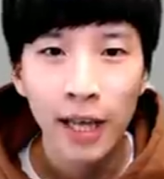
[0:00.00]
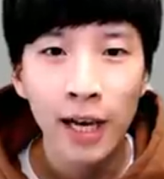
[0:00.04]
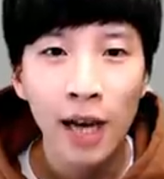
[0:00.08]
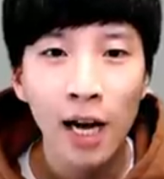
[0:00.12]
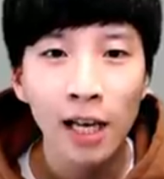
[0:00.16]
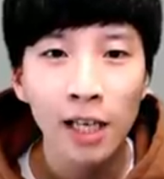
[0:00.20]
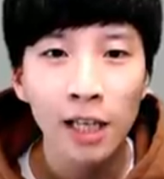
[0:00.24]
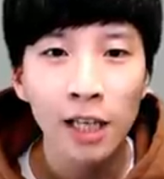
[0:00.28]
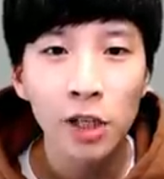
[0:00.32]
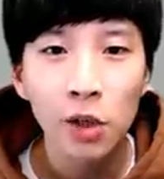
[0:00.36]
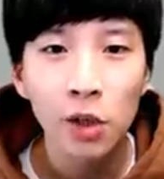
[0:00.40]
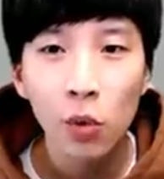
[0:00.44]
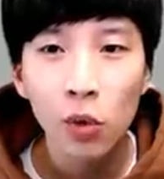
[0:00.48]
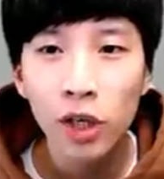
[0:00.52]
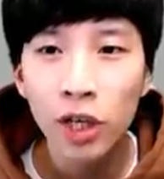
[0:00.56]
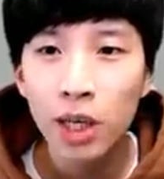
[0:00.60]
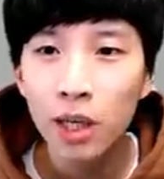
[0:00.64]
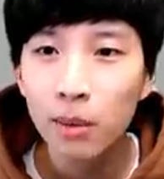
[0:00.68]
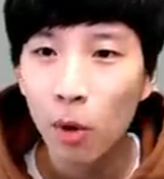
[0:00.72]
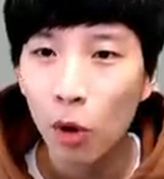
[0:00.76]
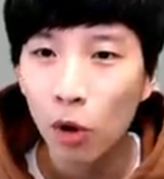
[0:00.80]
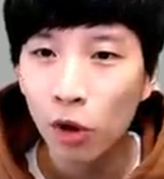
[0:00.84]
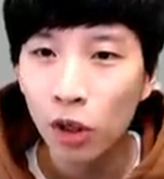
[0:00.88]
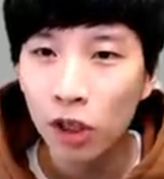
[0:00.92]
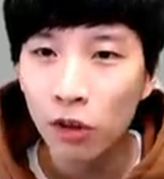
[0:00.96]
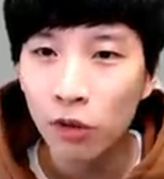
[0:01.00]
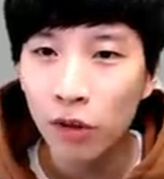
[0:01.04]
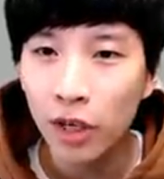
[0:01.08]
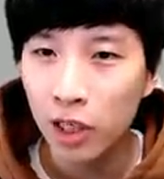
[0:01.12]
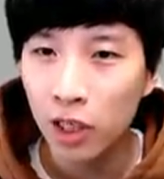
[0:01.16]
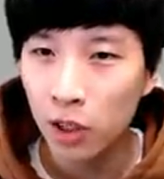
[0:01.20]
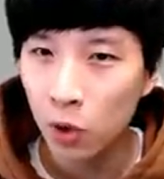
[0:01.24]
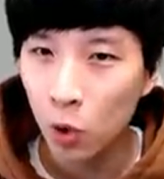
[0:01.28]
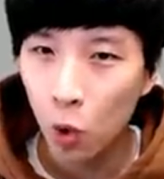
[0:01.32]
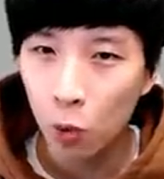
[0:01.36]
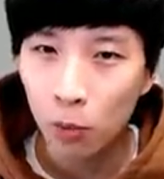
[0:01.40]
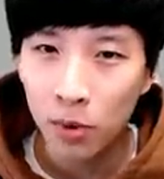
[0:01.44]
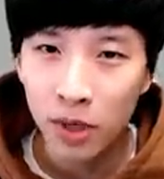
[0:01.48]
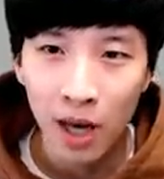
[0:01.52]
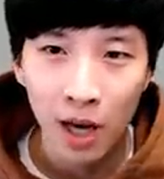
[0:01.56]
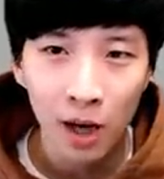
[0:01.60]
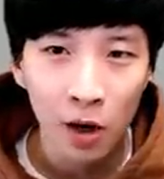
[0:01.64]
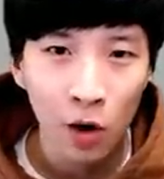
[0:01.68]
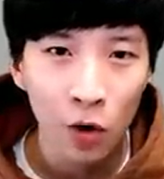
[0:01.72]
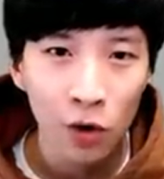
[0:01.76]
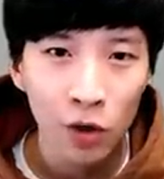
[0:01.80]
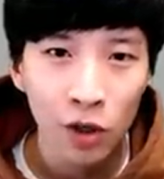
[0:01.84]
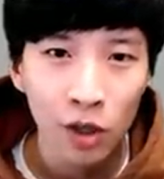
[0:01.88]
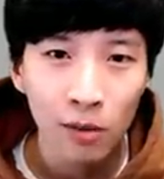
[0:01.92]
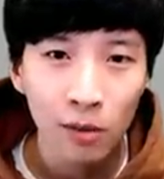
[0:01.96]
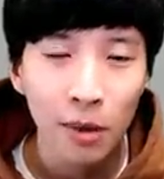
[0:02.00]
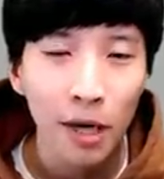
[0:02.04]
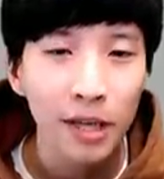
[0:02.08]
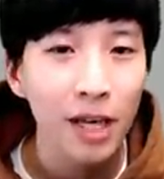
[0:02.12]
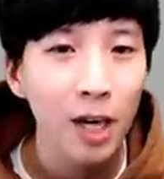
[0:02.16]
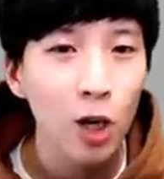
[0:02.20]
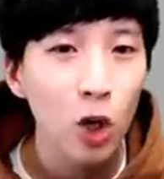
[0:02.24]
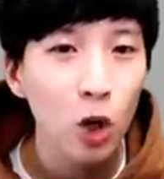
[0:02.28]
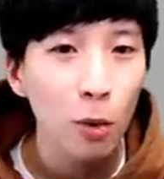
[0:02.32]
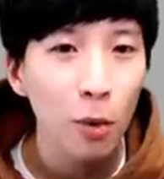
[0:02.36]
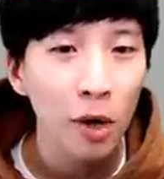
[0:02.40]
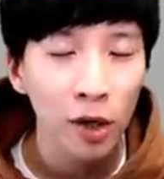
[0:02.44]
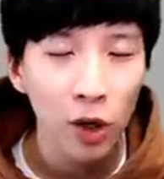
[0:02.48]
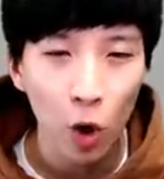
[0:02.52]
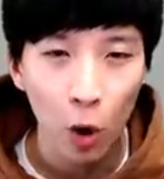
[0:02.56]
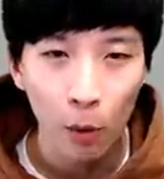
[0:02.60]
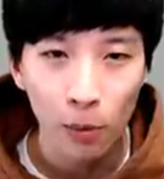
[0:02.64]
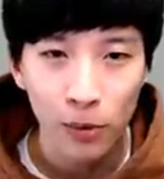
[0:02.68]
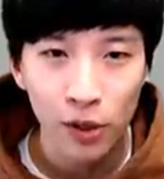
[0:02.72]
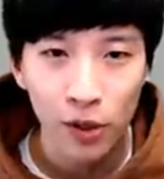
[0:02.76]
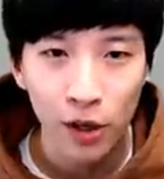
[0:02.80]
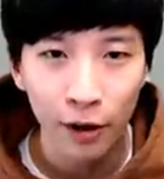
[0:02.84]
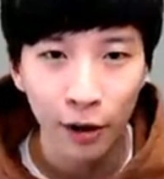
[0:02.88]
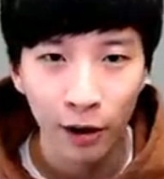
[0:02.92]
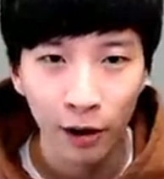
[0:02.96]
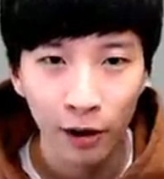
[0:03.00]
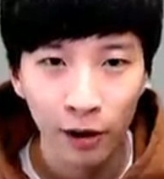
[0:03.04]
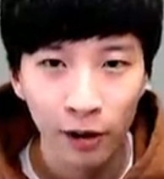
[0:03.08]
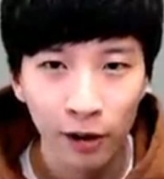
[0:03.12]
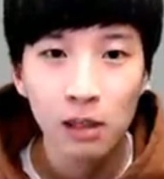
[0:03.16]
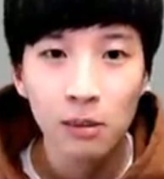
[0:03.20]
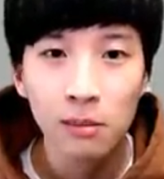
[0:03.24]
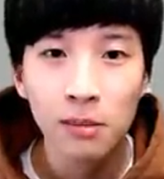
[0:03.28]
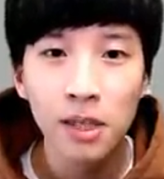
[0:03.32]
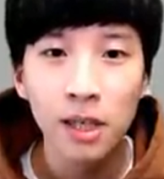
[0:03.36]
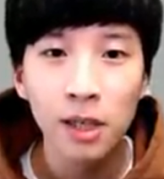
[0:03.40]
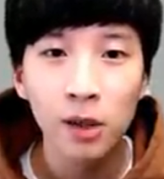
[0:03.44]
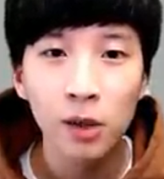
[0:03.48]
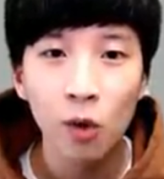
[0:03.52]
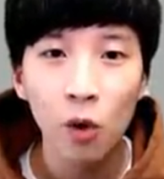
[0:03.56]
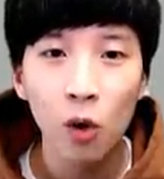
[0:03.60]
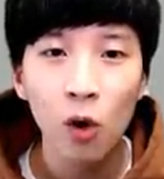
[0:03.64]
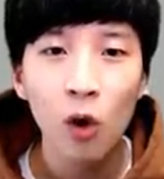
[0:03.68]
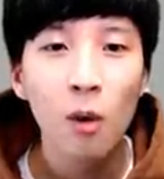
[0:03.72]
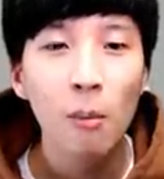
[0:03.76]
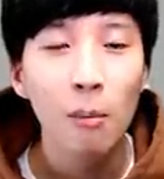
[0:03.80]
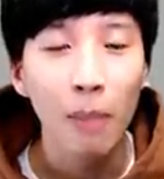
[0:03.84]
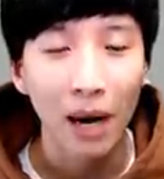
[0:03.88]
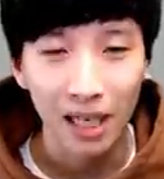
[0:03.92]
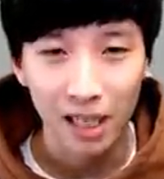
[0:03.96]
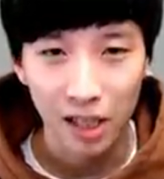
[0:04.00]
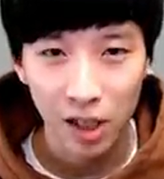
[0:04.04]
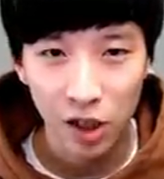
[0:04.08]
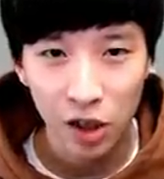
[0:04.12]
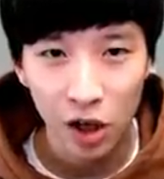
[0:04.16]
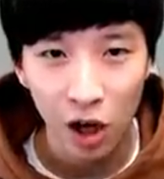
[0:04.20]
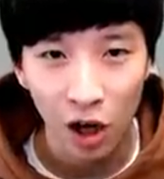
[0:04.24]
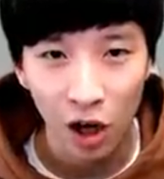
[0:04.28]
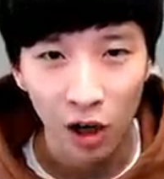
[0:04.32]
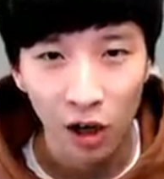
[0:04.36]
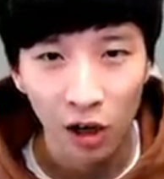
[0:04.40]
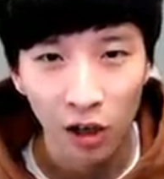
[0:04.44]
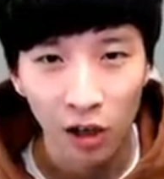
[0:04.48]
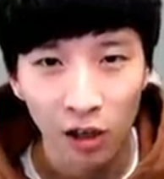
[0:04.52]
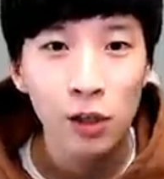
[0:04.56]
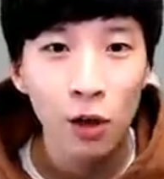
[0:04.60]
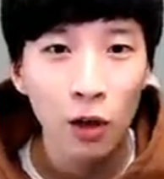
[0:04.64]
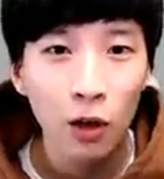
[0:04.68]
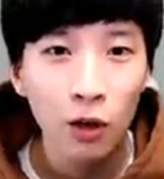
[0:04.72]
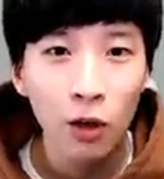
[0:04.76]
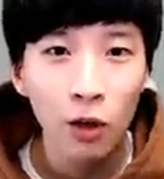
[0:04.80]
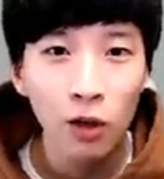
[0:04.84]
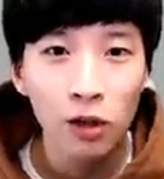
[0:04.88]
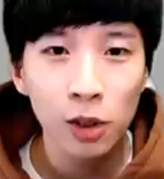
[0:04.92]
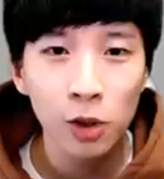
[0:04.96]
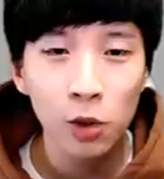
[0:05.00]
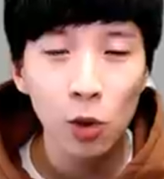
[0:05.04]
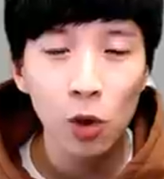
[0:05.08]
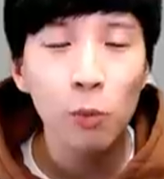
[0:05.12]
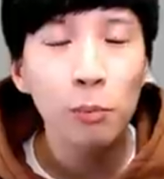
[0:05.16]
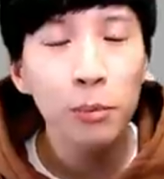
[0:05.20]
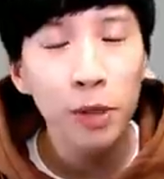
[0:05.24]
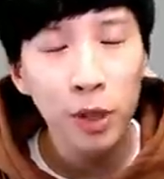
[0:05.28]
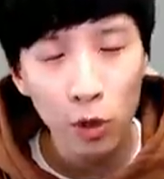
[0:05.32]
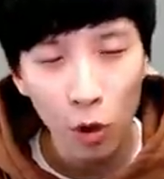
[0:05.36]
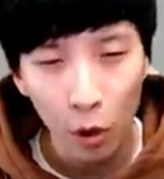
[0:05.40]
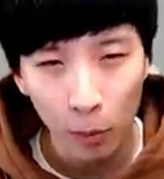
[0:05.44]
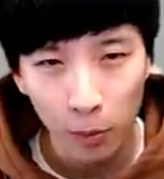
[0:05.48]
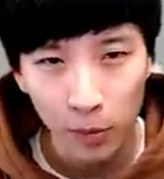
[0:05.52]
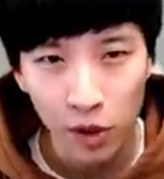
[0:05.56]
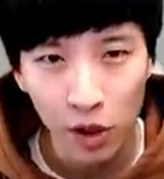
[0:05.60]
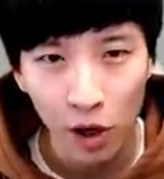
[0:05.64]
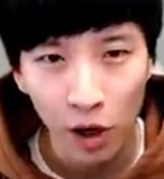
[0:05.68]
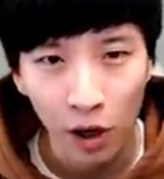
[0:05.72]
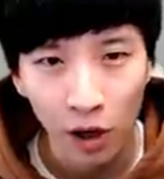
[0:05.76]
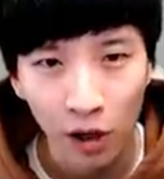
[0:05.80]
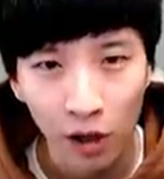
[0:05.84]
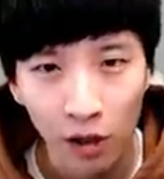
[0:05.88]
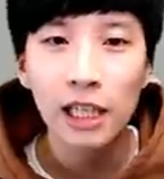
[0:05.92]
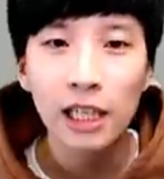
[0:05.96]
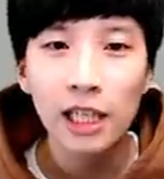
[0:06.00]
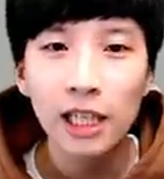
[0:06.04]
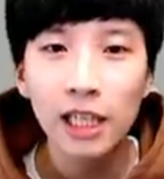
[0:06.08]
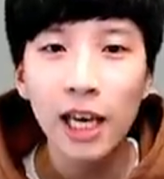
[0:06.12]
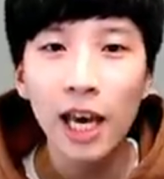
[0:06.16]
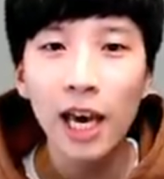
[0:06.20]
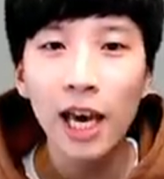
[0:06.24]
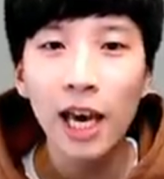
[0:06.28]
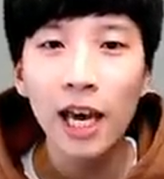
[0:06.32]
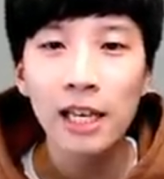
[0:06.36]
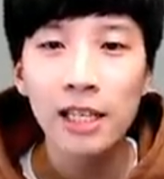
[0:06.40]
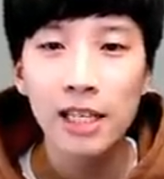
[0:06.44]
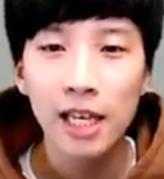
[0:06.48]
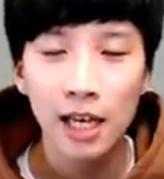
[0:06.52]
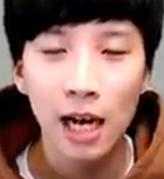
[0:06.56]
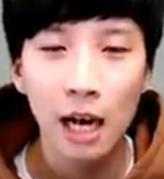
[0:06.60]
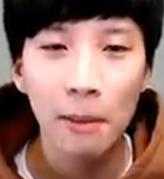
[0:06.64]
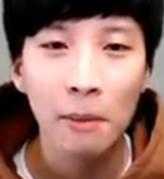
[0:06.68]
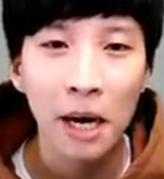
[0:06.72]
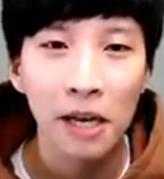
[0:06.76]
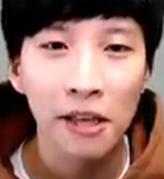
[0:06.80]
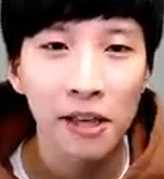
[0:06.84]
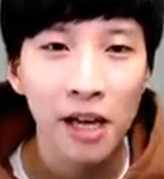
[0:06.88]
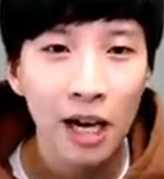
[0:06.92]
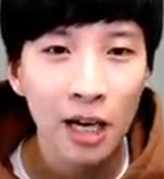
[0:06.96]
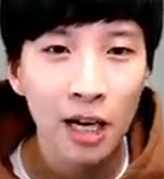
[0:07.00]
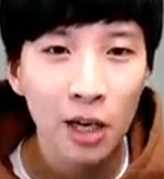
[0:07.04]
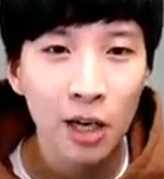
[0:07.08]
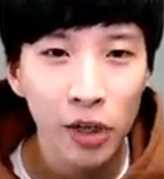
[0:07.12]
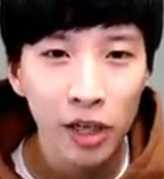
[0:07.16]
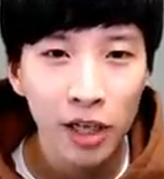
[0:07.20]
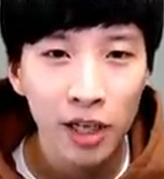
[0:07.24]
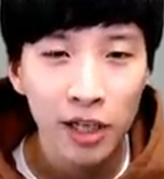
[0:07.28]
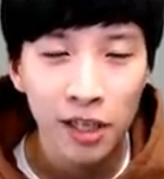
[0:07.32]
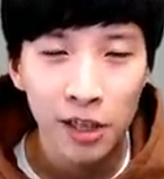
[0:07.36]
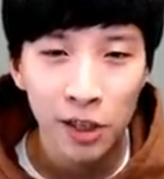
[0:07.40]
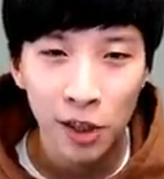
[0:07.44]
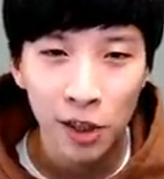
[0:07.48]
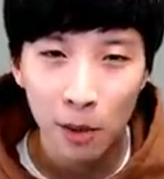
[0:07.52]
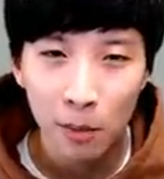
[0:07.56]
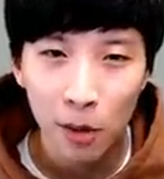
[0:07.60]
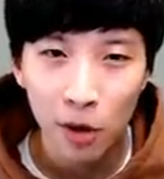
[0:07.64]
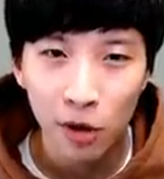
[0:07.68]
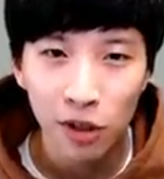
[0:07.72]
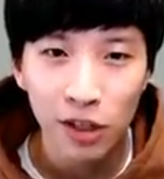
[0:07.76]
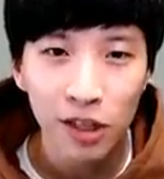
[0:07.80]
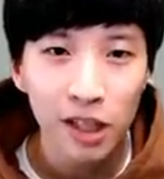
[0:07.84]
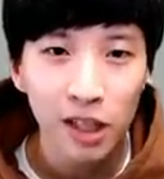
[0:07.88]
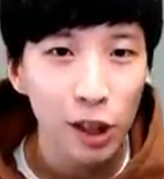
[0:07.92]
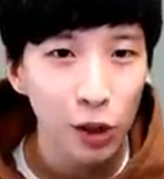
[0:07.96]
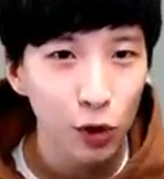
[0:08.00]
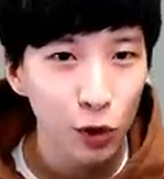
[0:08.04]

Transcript: 내가 이 요리를 먹기 위해서 소비한 거는 배달료밖에 없어요 음식도 맛있죠 설거지도 필요 없죠 이게 제가 배달 요리를 시켜 먹는